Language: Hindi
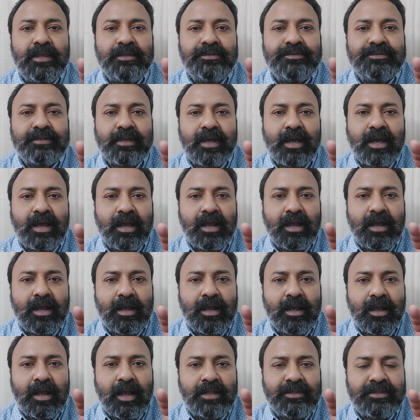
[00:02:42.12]
इस
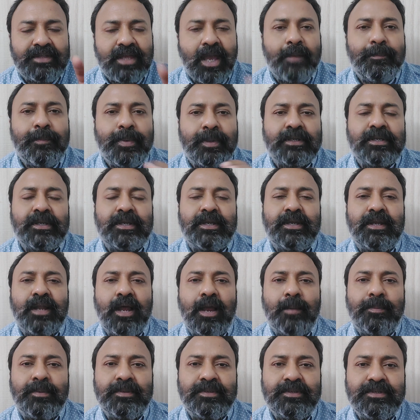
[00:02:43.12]
अध्यापक के
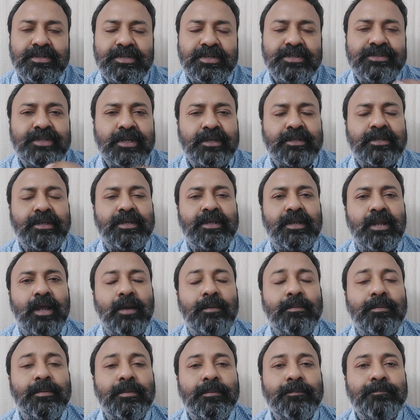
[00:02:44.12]
खिलाफ इस टीचर के
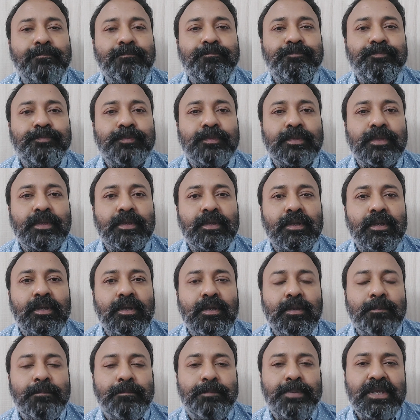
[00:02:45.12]
खिलाफ
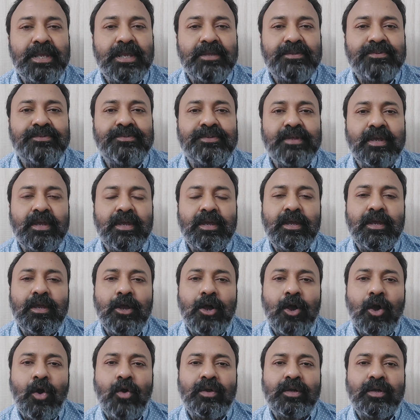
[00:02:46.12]
ए
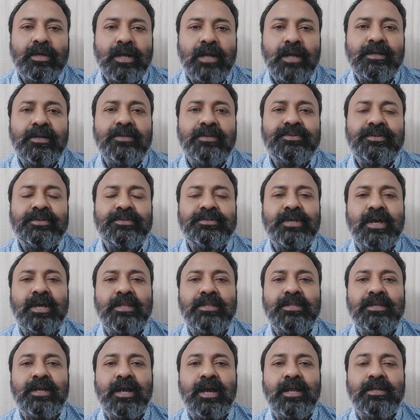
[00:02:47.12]
और खंड शिक्षा
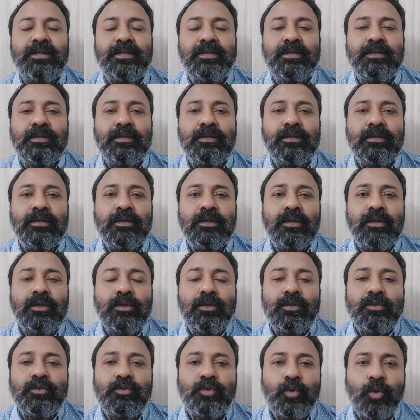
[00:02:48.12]
अधिकारी
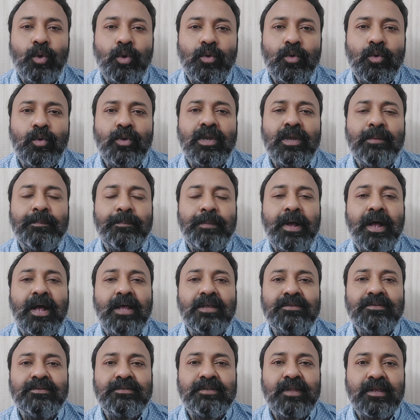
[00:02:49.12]
दोनों के
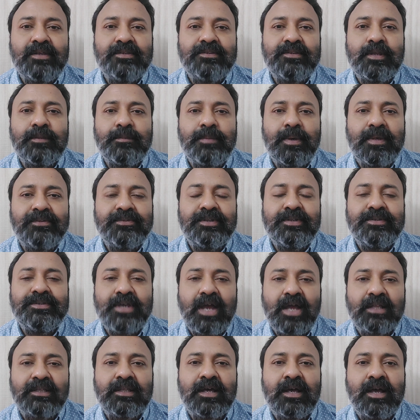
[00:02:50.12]
पास दर्जन भर से
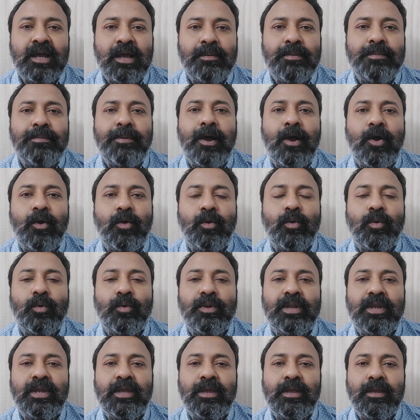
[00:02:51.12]
ज्यादा अभिभावकों
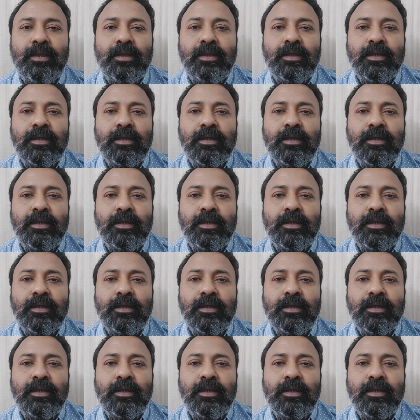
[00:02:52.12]
ने